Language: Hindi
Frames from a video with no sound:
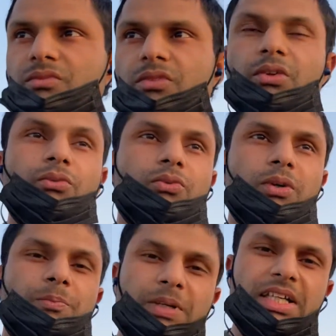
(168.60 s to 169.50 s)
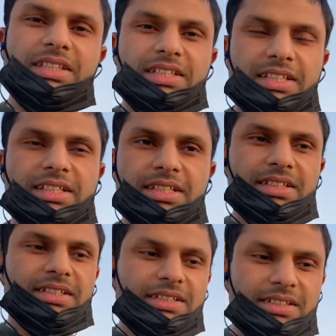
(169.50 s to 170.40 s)
वो बात ये है
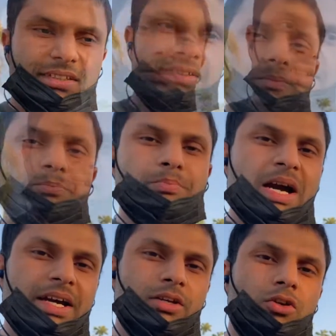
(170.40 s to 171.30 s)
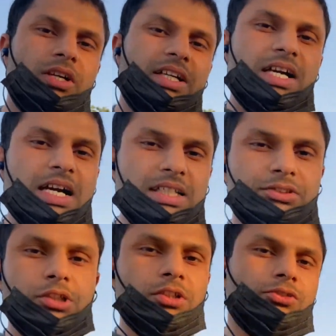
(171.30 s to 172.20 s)
कि मान लो कि आज
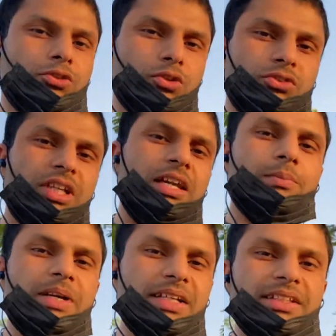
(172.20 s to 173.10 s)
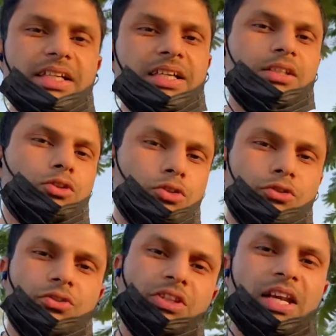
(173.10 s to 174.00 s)
से 100 साल बाद या
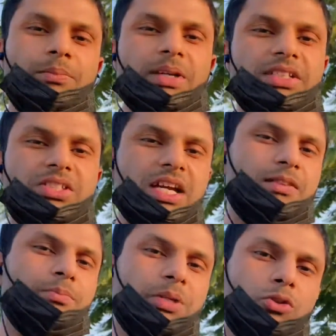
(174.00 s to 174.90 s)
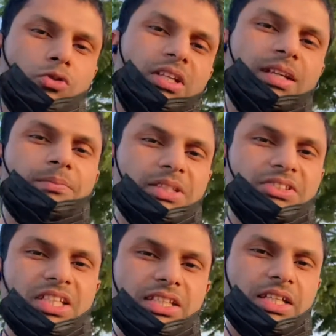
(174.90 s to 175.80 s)
200 साल बाद चांद पे दुनिया बस
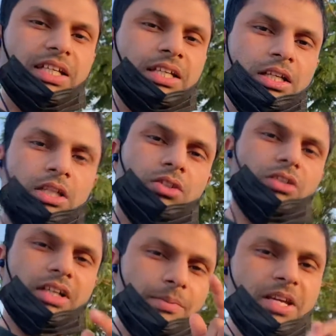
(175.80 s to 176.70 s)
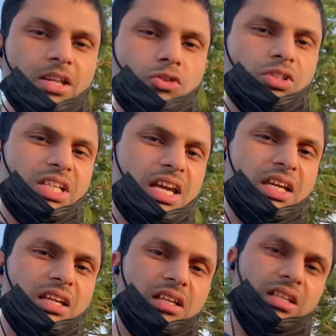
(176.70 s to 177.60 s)
जाती है तो कभी ये सोचा है
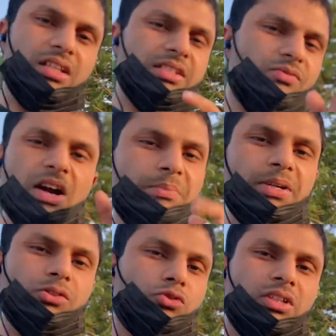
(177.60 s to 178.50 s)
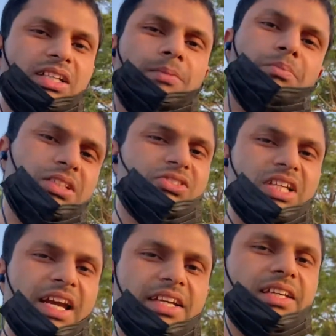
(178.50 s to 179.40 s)
कि जब वहाँ पर दुनिया बस
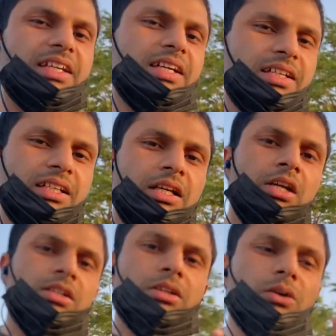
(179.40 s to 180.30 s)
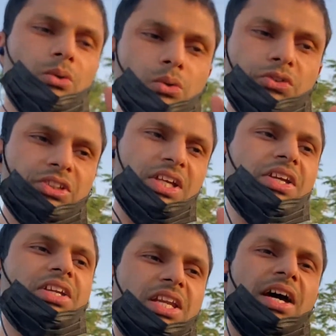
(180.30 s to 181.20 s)
जाएगी है तो उसके
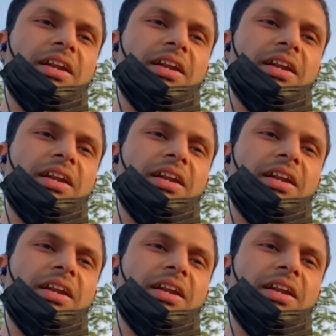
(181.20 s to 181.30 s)
किनारे